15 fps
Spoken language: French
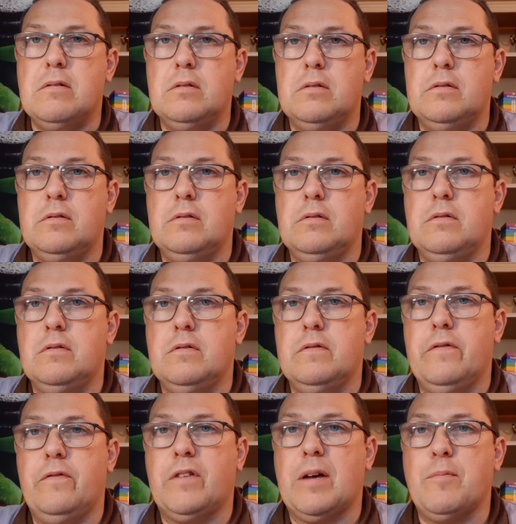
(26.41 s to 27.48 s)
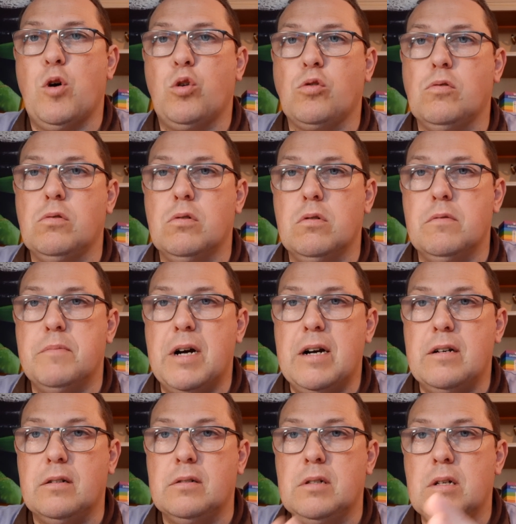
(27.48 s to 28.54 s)
euh, vraiment
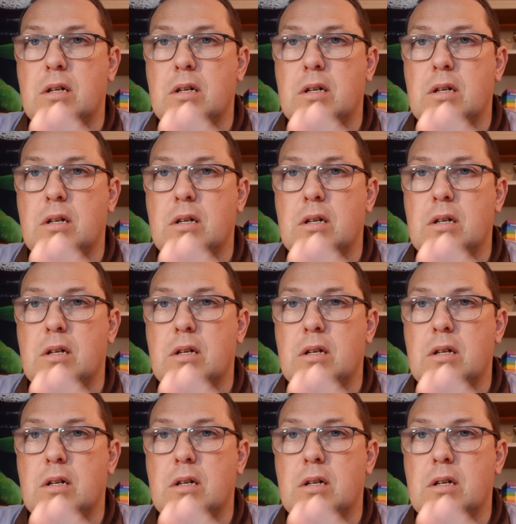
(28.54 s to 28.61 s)
global